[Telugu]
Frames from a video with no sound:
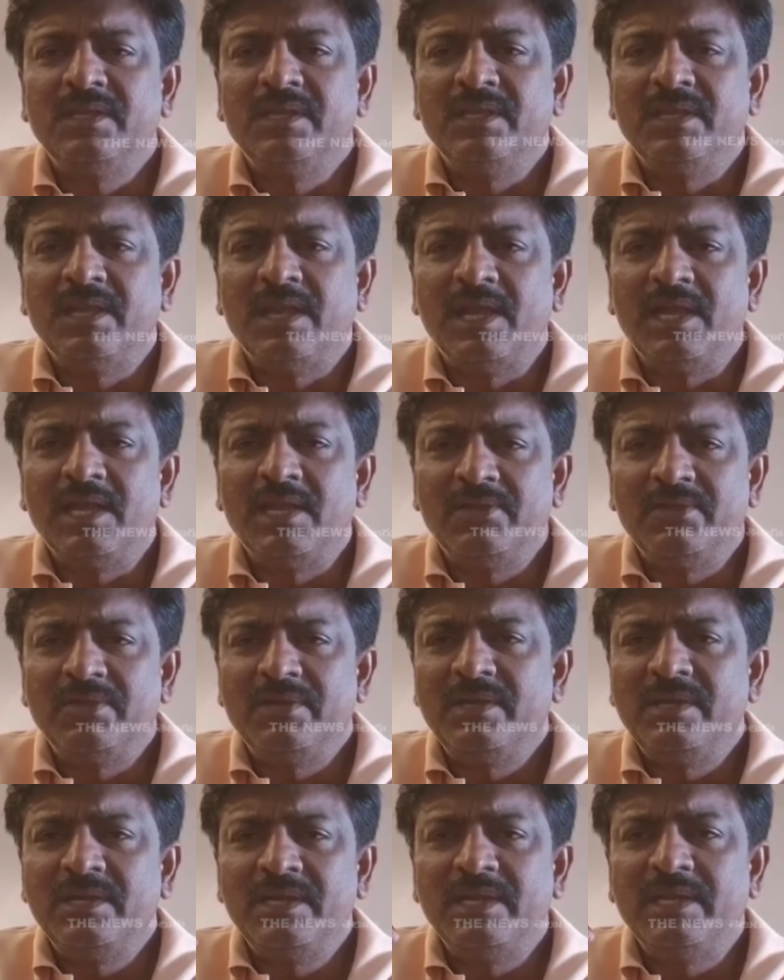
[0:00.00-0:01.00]
ఈ
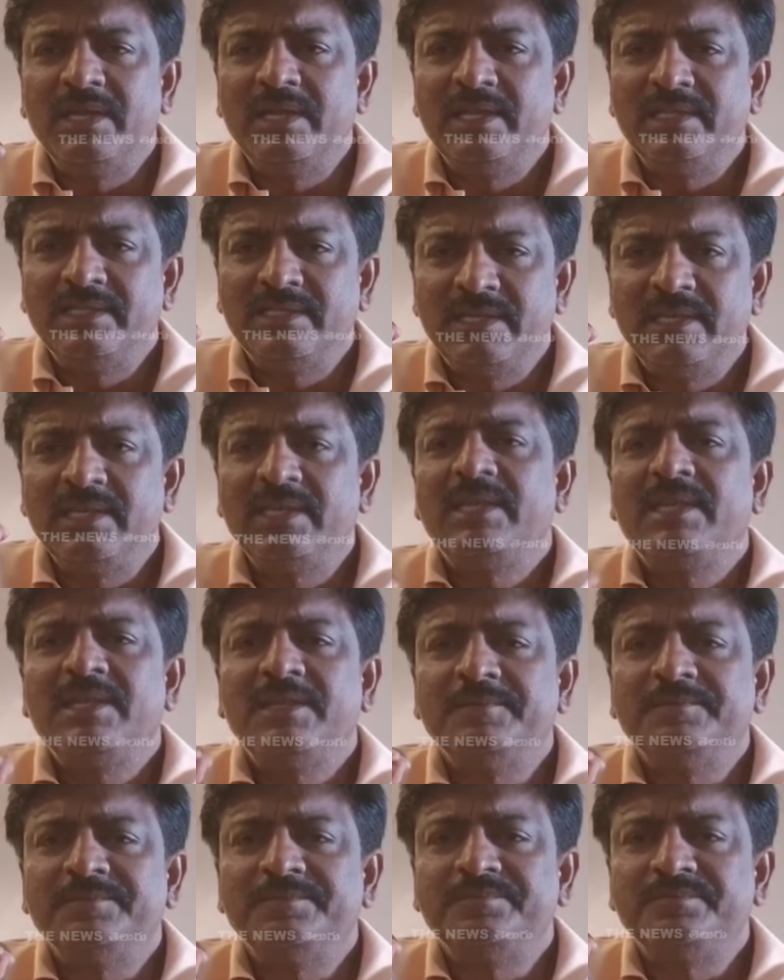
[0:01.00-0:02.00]
రాఘవరెడ్డి అనే అతనికి
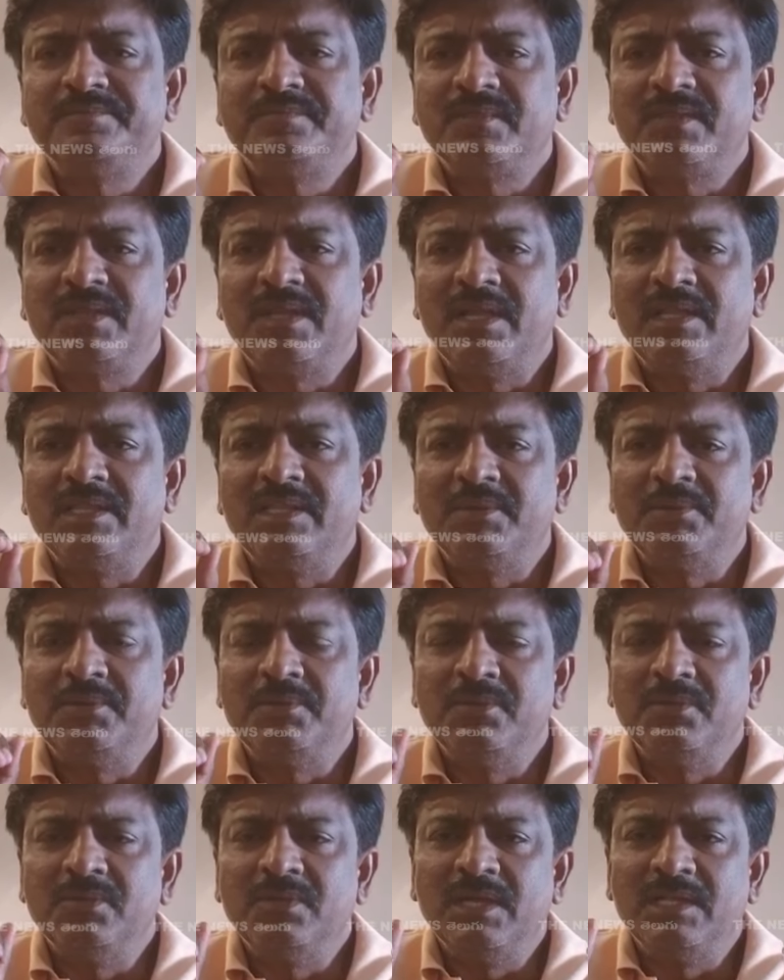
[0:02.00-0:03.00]

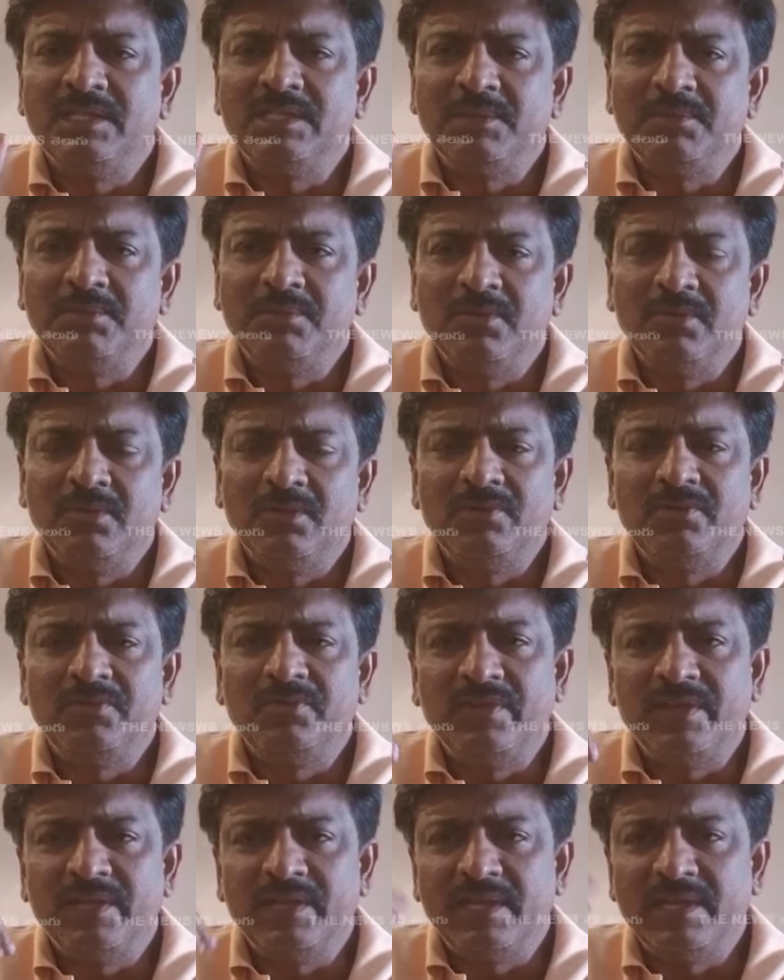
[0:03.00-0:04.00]
అంతకుముందు గతంలో
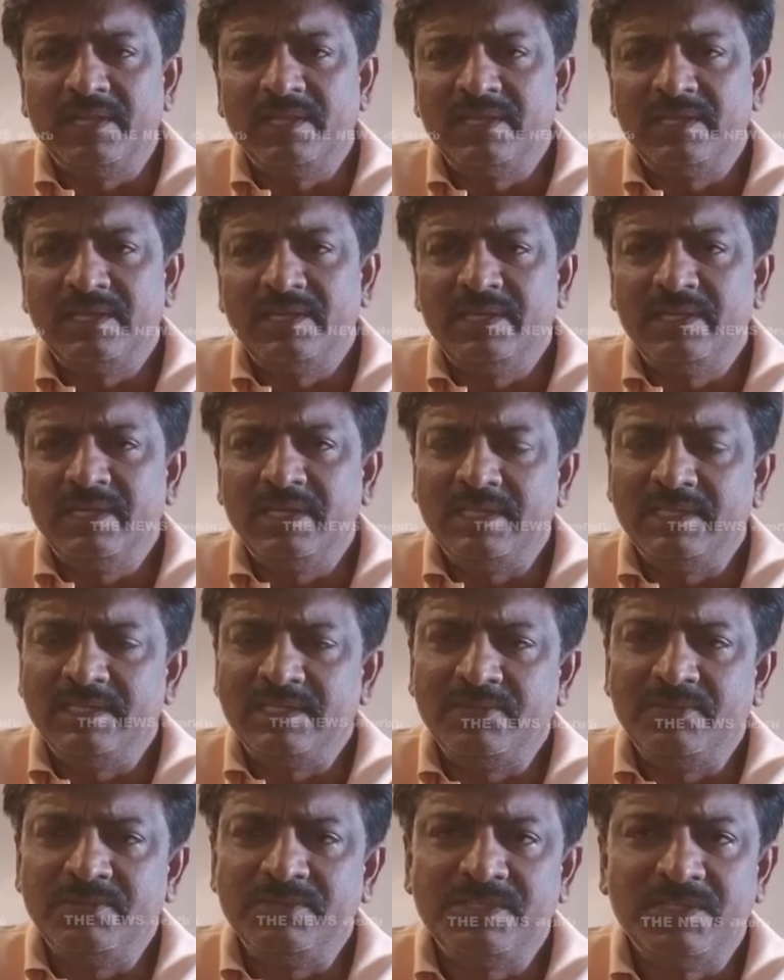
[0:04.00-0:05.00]
వివేకానంద రెడ్డి
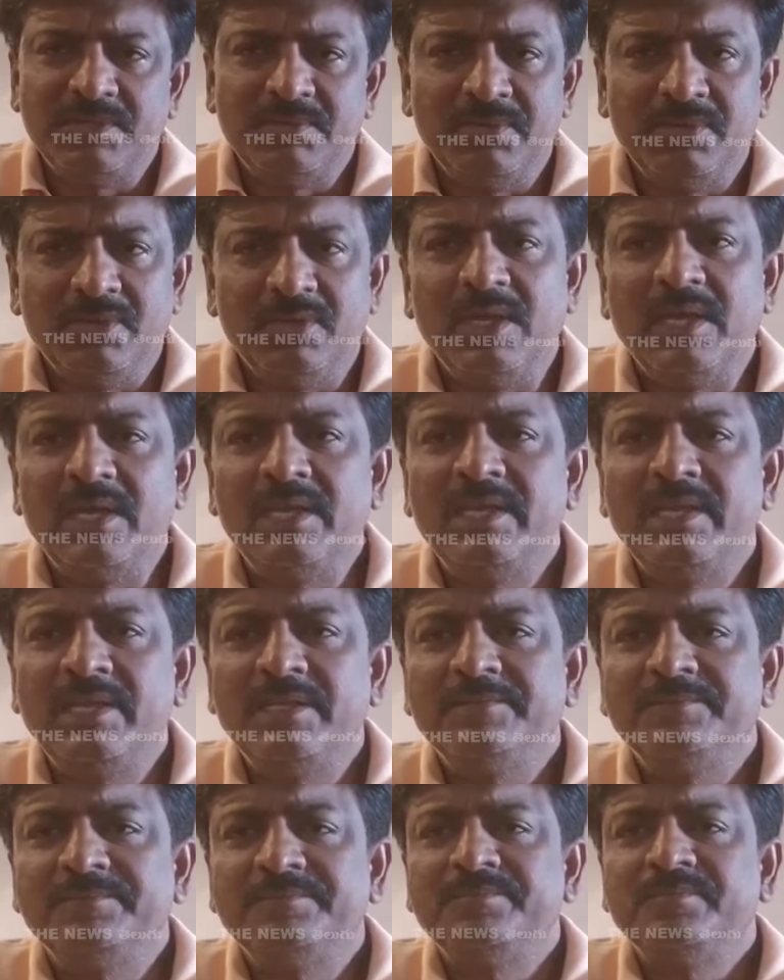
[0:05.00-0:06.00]
హత్య విషయంలో కానీ
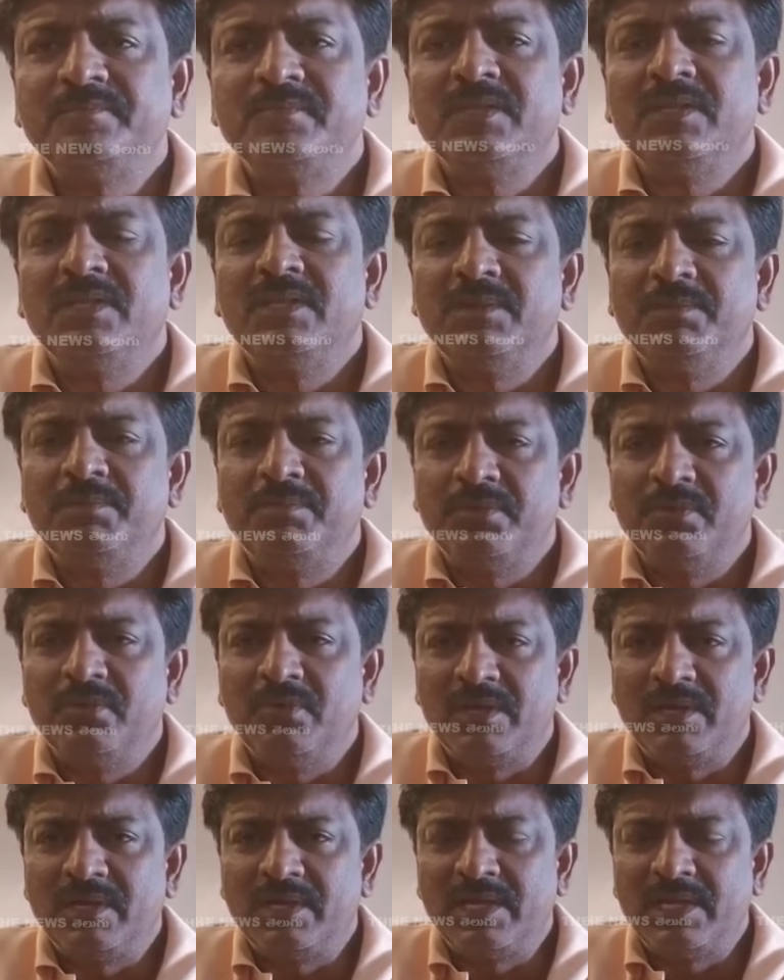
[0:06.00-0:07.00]
ఇప్పుడు
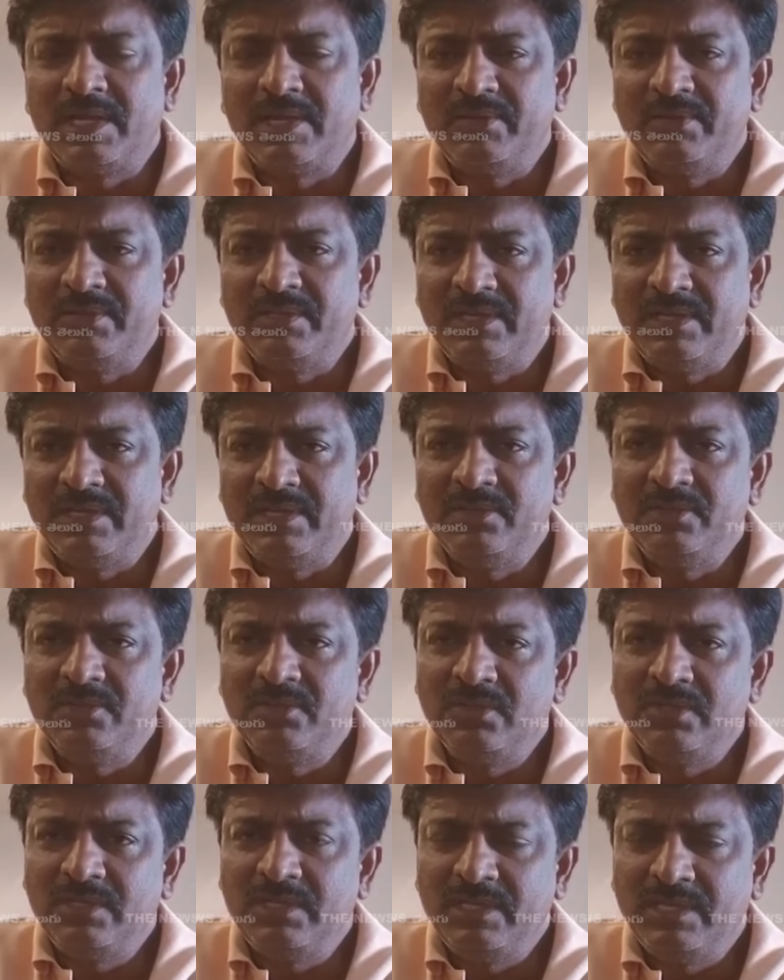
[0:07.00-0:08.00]
వర్రా రవీందర్ రెడ్డితో
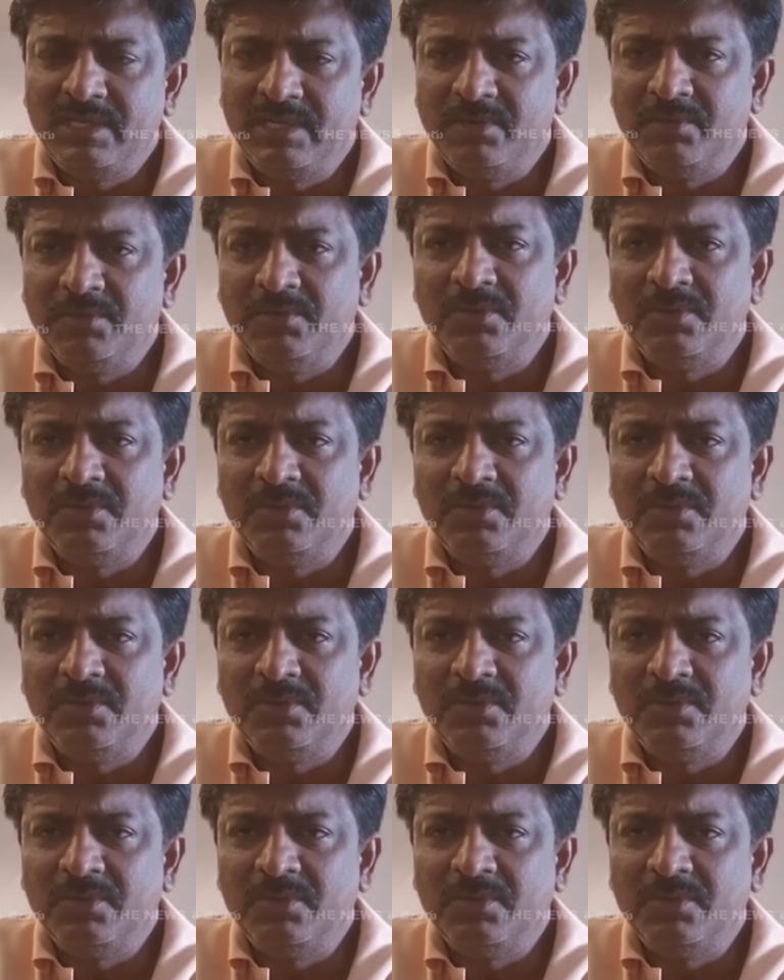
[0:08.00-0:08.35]
ఈ రెండు